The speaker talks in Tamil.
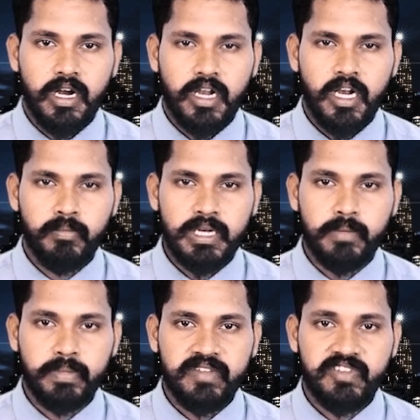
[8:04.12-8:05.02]

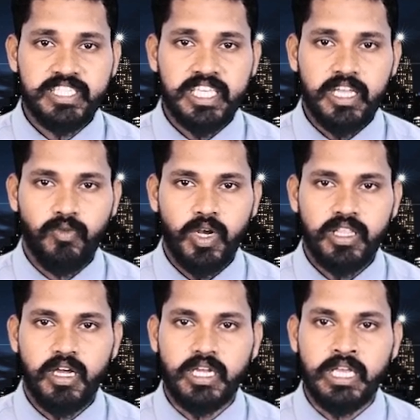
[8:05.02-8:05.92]
நாடாளுமன்றம் பிரவேசிக்க
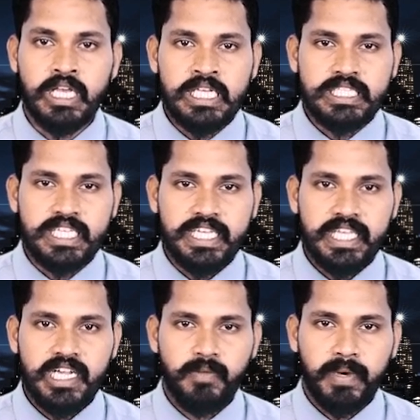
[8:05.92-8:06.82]
உள்ளதாக
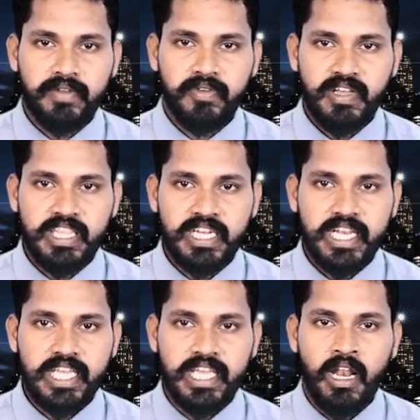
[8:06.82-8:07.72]
செய்திகள் பரவி வந்த
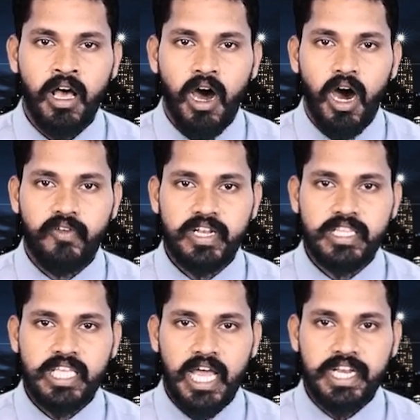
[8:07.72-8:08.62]
நிலையில்
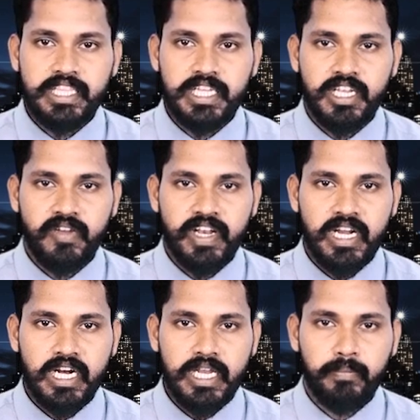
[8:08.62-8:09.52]
அவரது அனைத்து
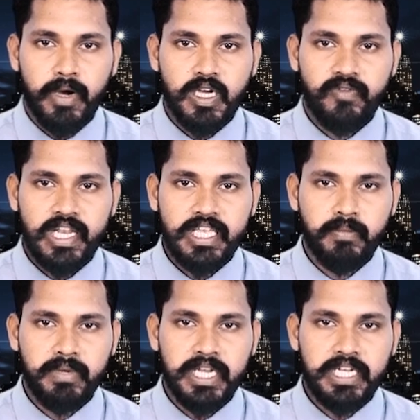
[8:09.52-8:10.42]
நிறுவனங்களின் பங்கு
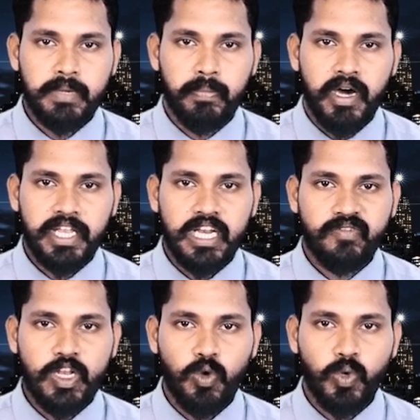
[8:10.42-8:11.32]
விலையும் நேற்று
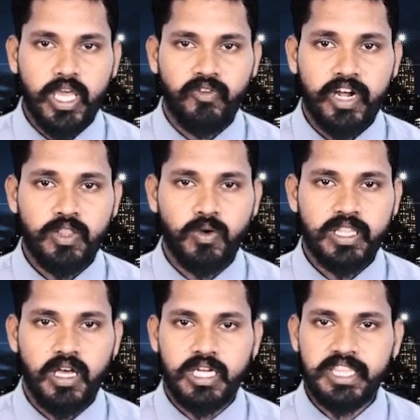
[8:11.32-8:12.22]
பாரியளவில்
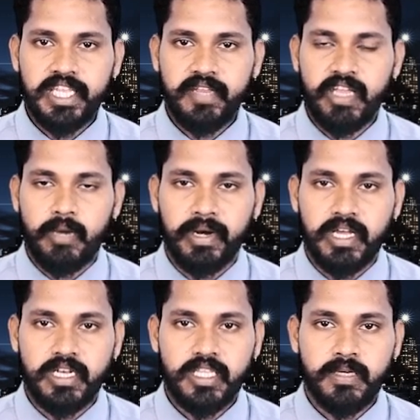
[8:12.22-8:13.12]
உயர்வடைந்துள்ளதாக தெரிவிக்கப்படும்
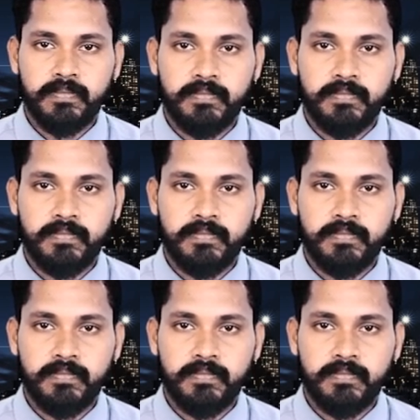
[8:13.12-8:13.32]
காணப்படுகின்றது